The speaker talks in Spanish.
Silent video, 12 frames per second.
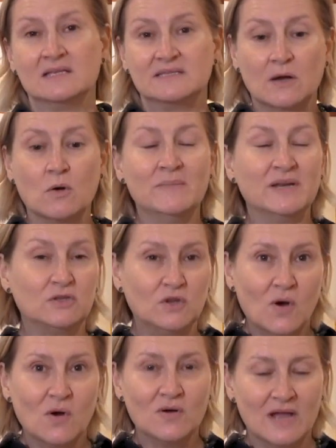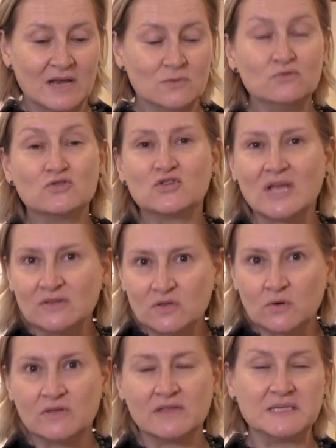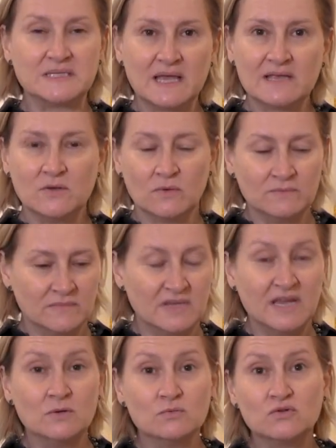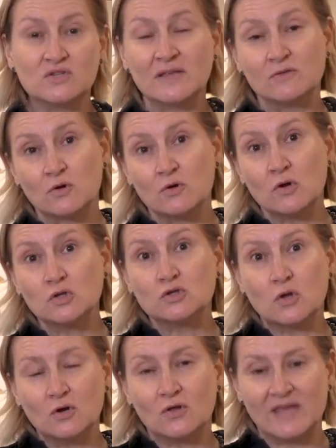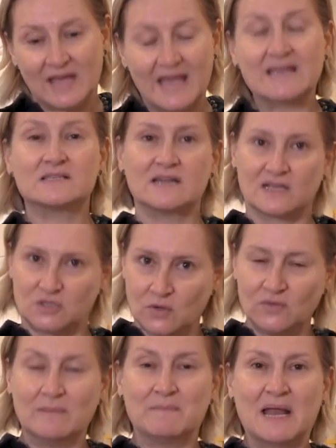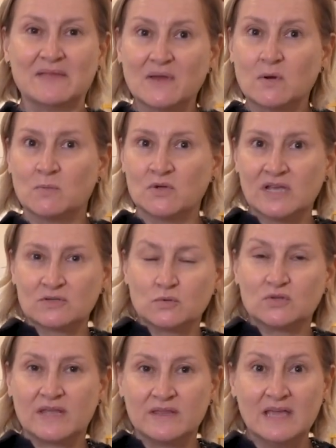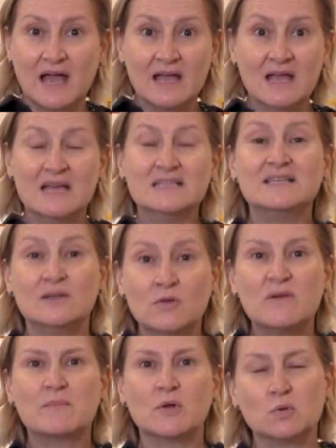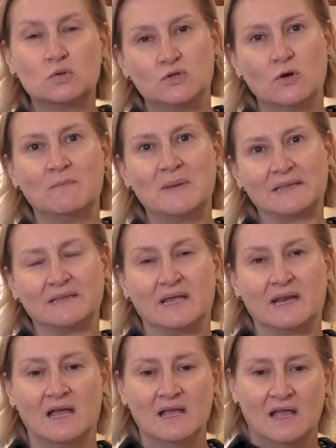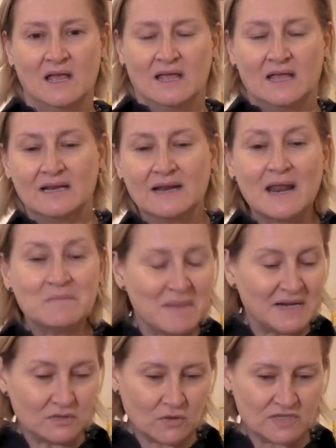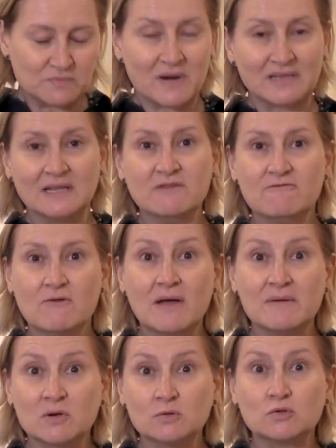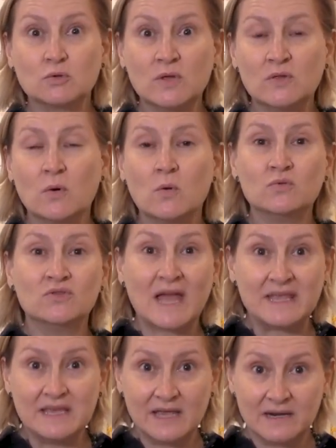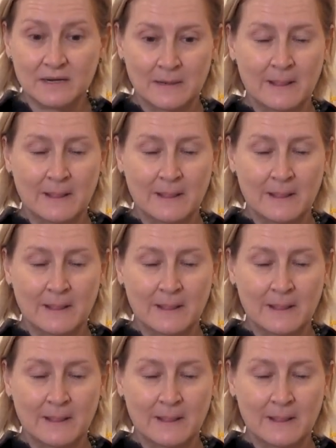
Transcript: se convirtió en un centro de diseño y en un centro no solo de extracción de plata, como ya sucedía, sino de producción platera. El gran mérito de Spratling fue haber construido un taller